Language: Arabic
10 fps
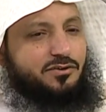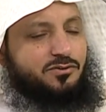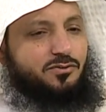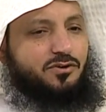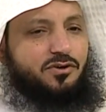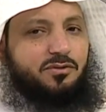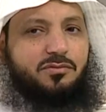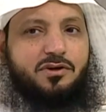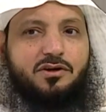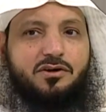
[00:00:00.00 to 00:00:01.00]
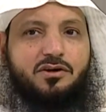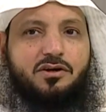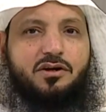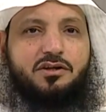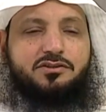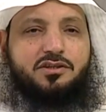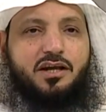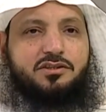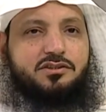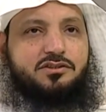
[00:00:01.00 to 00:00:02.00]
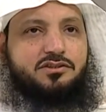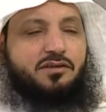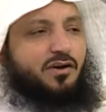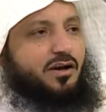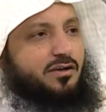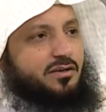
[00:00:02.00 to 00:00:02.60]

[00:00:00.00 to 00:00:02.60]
تقول لهم السراج انطفى